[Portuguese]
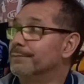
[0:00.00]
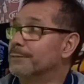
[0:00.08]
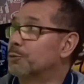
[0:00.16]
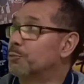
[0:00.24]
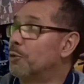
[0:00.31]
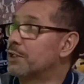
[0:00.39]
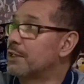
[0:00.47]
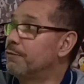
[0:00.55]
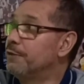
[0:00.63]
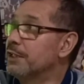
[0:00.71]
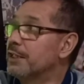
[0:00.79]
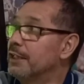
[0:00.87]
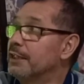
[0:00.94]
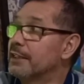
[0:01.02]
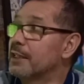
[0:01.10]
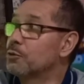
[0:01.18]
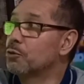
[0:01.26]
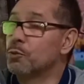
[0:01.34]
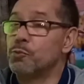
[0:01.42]
O esporte é vice-líder
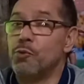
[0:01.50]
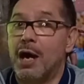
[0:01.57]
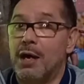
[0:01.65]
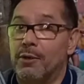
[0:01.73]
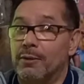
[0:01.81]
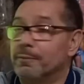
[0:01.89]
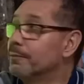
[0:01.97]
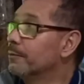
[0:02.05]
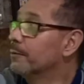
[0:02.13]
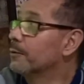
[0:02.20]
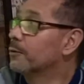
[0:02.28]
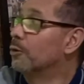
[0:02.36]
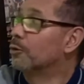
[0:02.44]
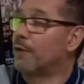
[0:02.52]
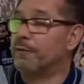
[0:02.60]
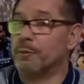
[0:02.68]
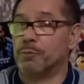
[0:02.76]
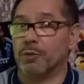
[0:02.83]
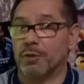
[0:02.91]
do grupo A, com
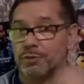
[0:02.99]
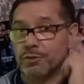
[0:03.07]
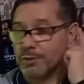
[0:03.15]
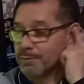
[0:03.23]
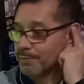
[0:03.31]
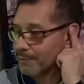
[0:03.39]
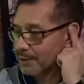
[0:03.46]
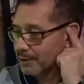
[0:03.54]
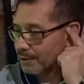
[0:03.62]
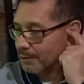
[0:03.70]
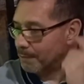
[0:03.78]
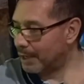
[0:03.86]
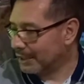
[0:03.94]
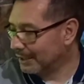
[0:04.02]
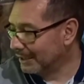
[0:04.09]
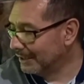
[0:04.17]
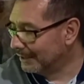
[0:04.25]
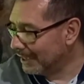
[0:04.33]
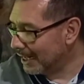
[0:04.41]
nove pontos. Bahia
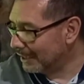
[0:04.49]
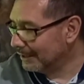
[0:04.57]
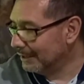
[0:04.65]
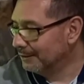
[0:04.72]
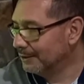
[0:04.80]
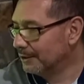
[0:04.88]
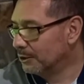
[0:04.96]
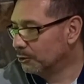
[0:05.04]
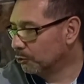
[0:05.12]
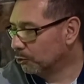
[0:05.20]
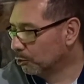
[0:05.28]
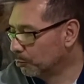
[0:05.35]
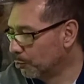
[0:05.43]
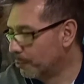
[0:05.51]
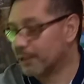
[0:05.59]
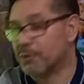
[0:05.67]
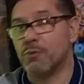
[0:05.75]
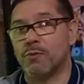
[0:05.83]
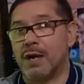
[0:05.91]
lanterna do grupo
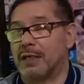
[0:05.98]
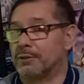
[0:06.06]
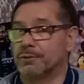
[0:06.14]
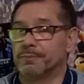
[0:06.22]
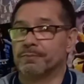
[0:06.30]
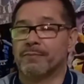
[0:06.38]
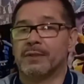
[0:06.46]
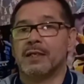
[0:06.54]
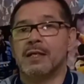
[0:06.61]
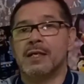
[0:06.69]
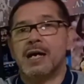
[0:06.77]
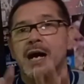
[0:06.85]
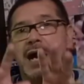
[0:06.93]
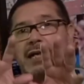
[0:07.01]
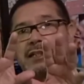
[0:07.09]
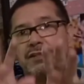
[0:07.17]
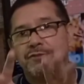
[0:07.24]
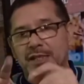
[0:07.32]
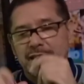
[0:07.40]
B com quatro. A
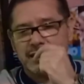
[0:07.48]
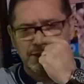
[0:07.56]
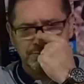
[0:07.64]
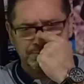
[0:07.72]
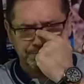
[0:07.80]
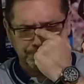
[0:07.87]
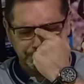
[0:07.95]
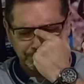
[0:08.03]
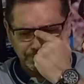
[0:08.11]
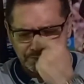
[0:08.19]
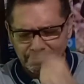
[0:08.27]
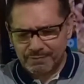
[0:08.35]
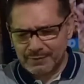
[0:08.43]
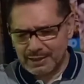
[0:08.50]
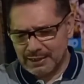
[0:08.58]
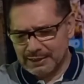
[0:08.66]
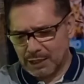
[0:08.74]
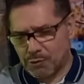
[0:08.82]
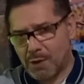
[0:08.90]
classificação
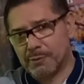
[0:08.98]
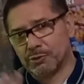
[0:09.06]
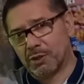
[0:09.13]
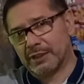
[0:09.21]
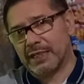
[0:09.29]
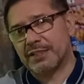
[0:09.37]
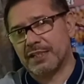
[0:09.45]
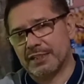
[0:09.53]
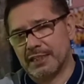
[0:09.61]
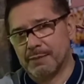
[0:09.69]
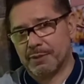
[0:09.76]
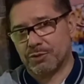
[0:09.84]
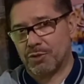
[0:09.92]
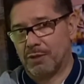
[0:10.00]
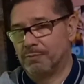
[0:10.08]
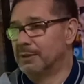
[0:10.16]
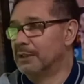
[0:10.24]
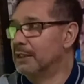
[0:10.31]
da Copa do Nordeste é assim, pessoal.